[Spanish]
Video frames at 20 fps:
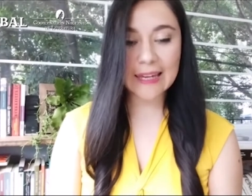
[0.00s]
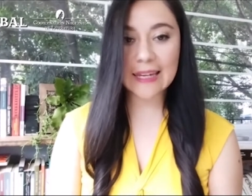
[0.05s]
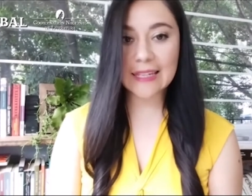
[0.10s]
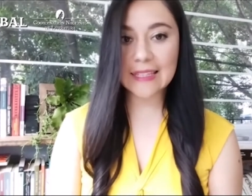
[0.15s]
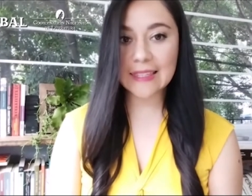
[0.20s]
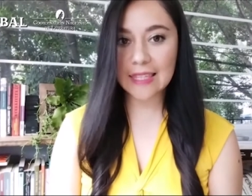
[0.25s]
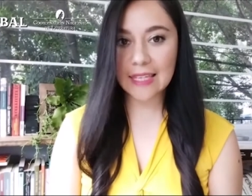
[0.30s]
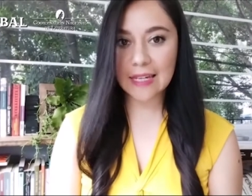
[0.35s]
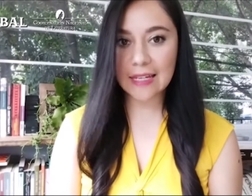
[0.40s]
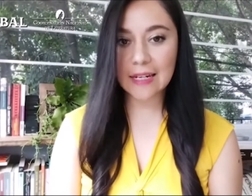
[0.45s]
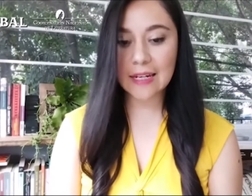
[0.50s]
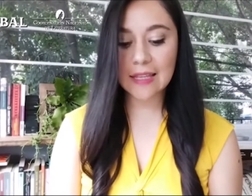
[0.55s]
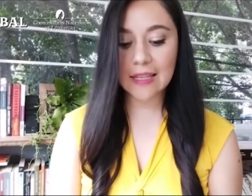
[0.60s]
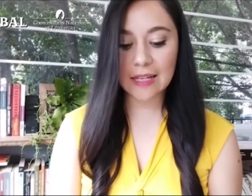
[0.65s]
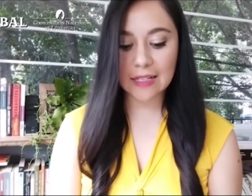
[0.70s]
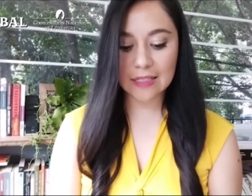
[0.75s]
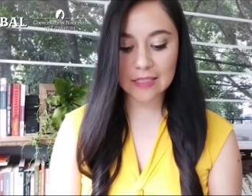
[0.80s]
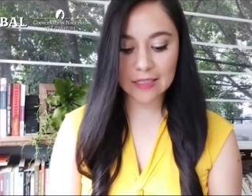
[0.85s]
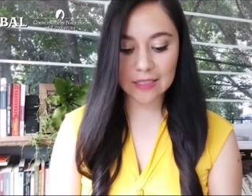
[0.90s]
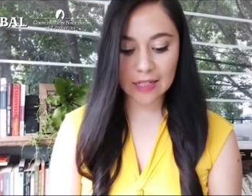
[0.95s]
¿Qué tiene de
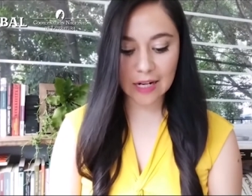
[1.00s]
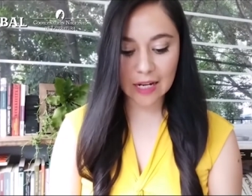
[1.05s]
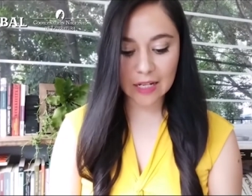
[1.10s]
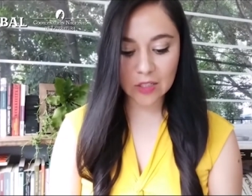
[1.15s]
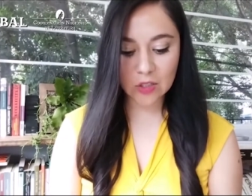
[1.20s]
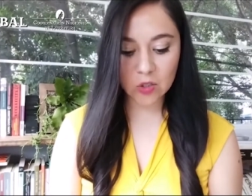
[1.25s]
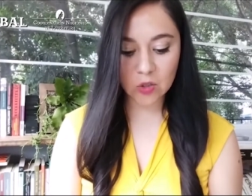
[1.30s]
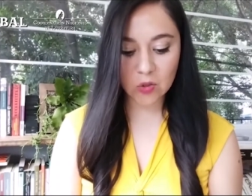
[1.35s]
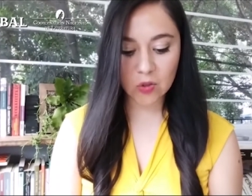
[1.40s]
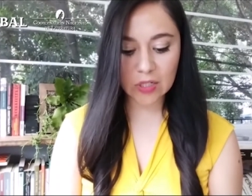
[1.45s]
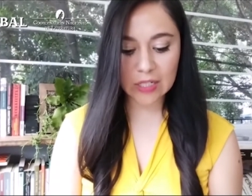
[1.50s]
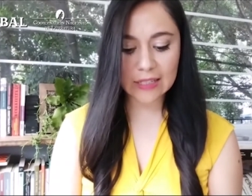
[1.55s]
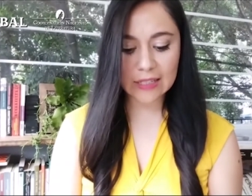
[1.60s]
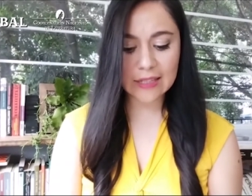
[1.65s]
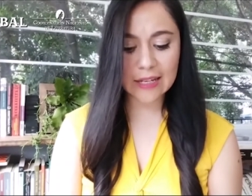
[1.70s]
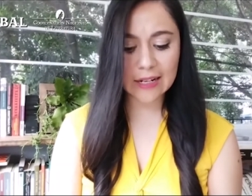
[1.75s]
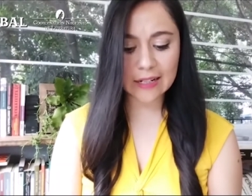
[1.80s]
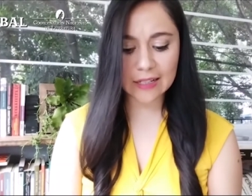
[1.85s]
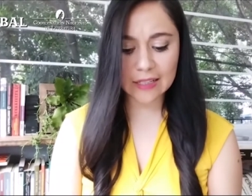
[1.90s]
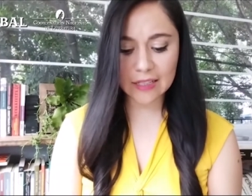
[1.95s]
extraño ni
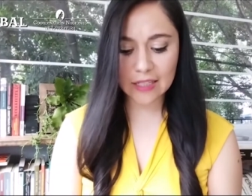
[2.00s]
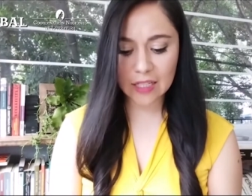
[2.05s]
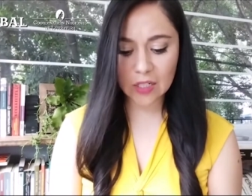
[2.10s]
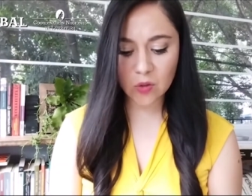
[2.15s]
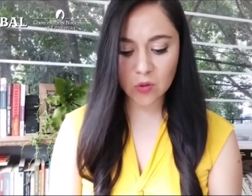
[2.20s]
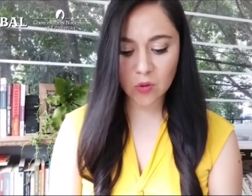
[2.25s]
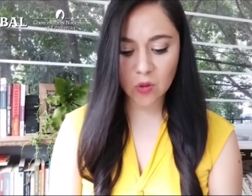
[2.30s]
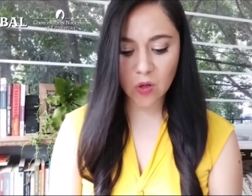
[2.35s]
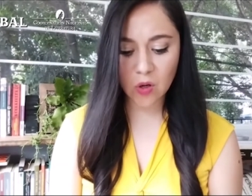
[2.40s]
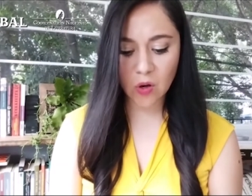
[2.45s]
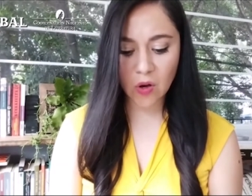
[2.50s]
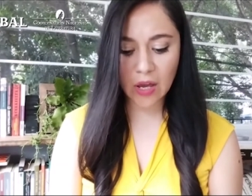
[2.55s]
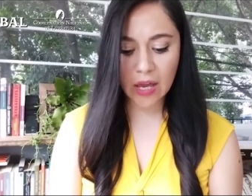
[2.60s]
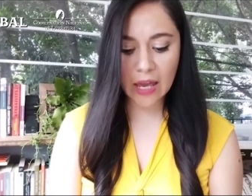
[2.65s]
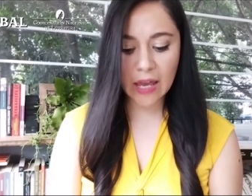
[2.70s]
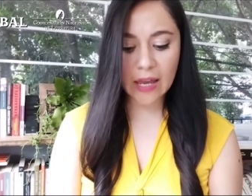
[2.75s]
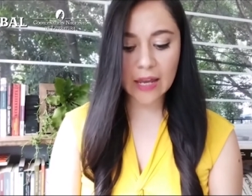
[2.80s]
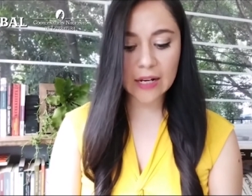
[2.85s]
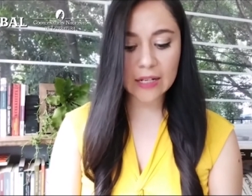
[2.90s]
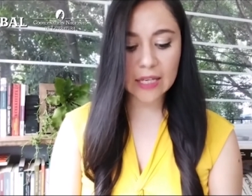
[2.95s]
de ridículo
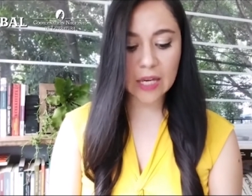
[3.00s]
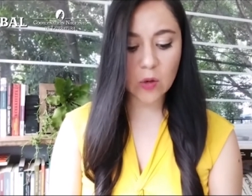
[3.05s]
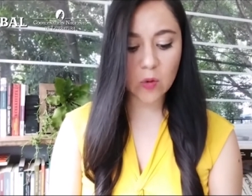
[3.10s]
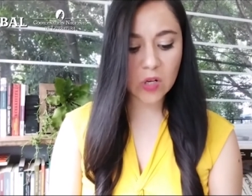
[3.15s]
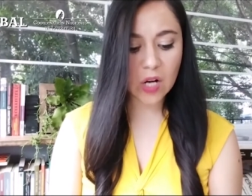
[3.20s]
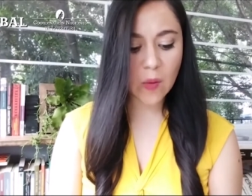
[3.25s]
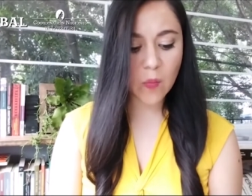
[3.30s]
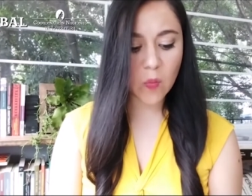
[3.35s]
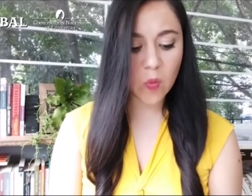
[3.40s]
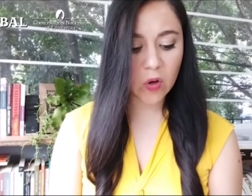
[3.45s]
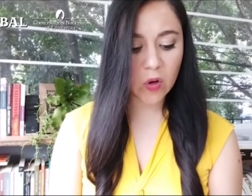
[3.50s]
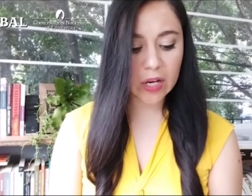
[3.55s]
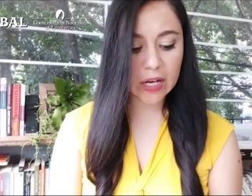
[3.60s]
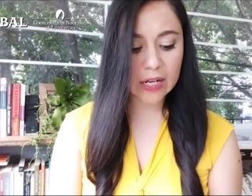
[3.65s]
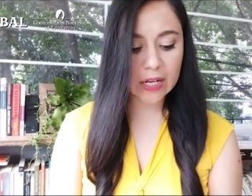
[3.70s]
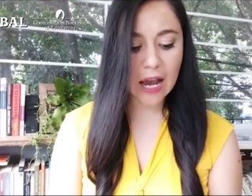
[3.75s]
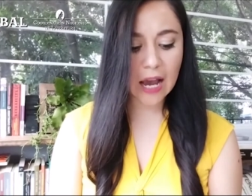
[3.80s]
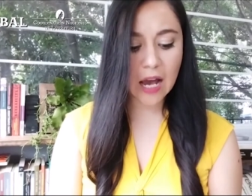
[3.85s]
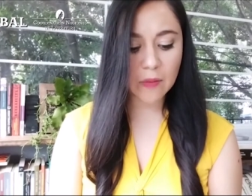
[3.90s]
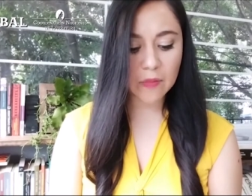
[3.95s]
el que una
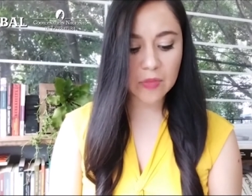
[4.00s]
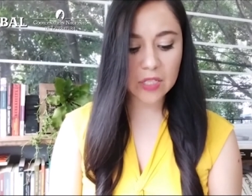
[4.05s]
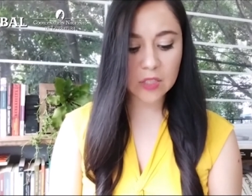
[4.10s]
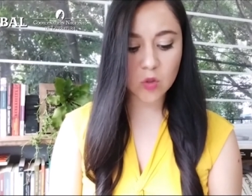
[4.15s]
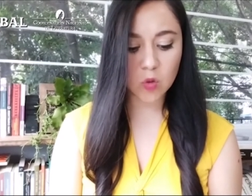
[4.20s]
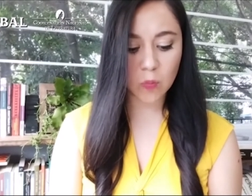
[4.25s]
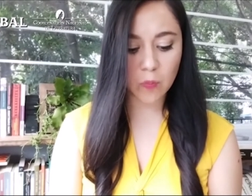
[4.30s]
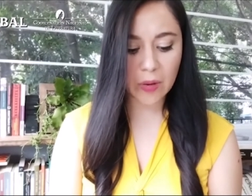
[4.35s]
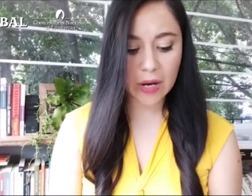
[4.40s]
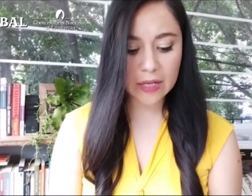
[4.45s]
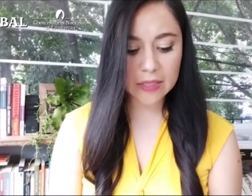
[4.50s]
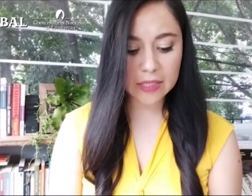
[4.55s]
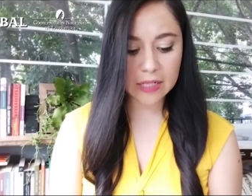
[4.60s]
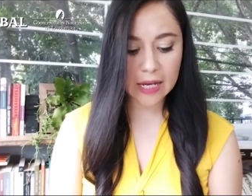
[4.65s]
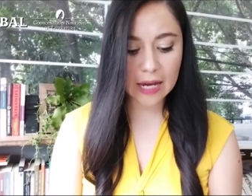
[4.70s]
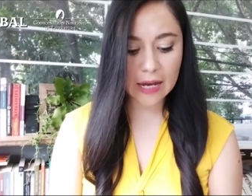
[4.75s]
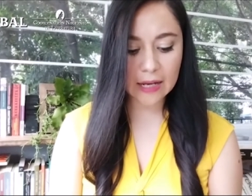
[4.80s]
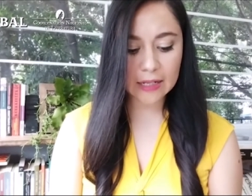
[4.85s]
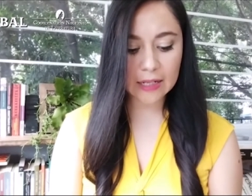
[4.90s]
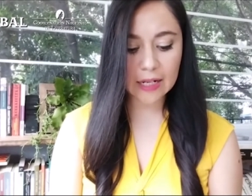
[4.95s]
mujer ame a su
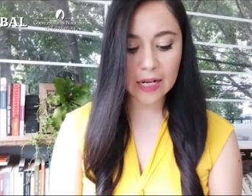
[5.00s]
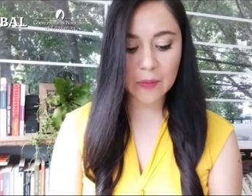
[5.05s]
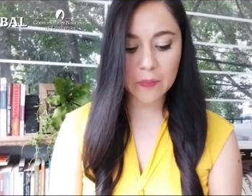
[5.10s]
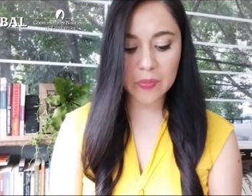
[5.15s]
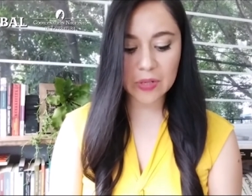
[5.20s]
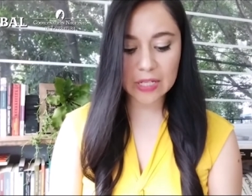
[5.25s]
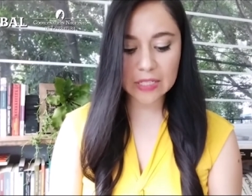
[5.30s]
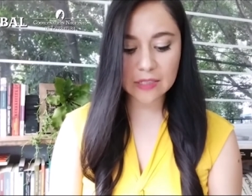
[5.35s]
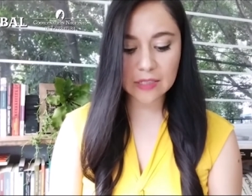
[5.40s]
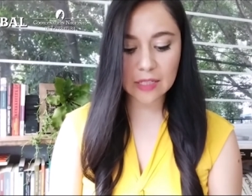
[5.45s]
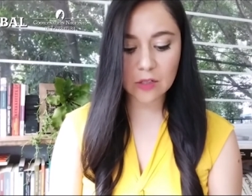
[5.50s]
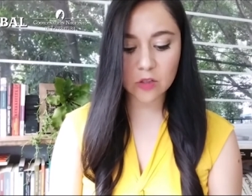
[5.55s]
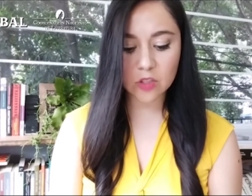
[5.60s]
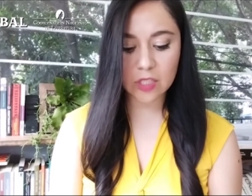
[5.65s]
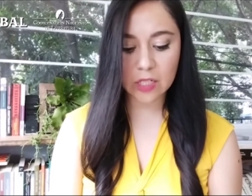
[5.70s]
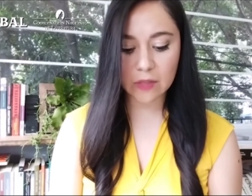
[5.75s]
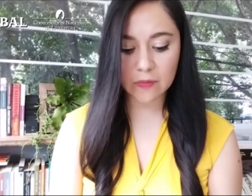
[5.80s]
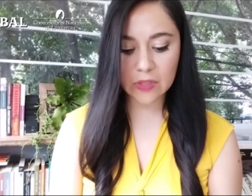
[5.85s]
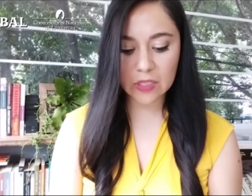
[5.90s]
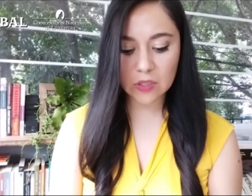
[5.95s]
patria y le preste los
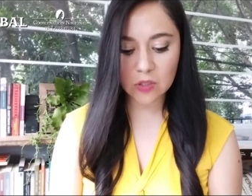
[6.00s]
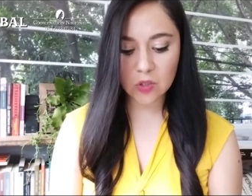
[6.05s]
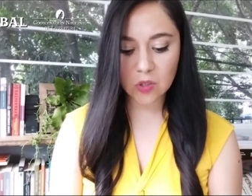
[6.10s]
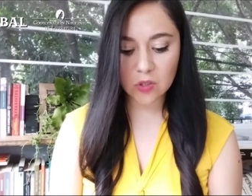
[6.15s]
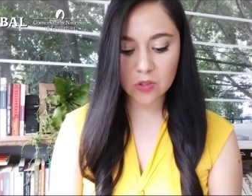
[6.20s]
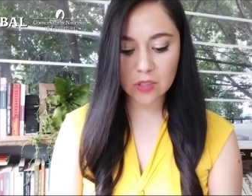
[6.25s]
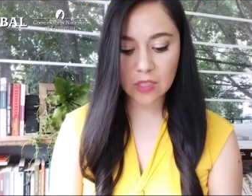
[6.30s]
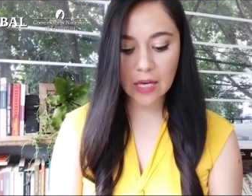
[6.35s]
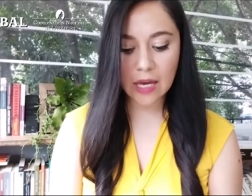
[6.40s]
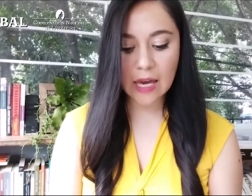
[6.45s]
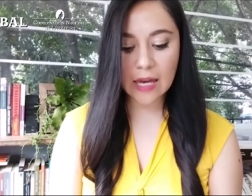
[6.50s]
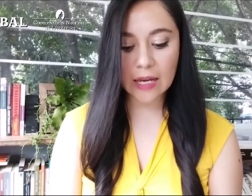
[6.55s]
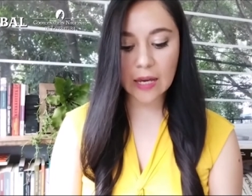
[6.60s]
servicios